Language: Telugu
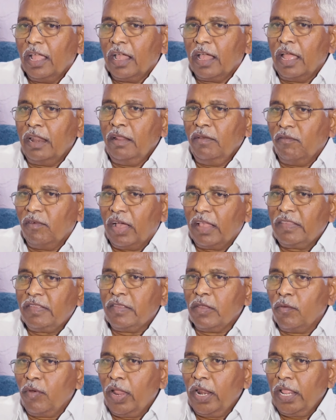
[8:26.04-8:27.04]
కానీ
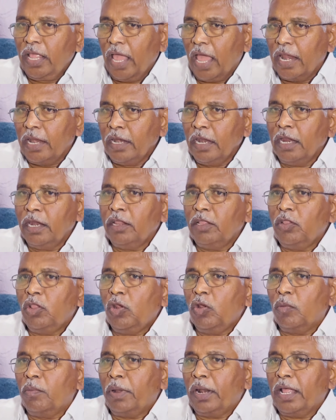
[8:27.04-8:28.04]
వాస్తవానికి అన్ని
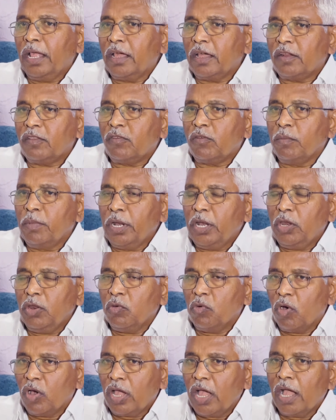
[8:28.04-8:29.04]
నిధులు మనం ఖర్చు పెట్టి
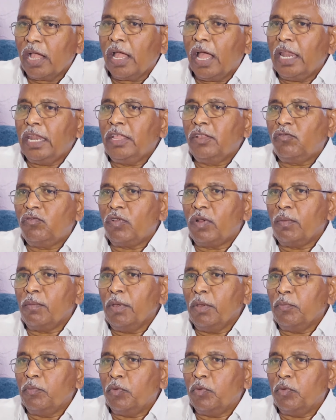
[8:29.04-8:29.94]
ఒక్క కాళేశ్వరమే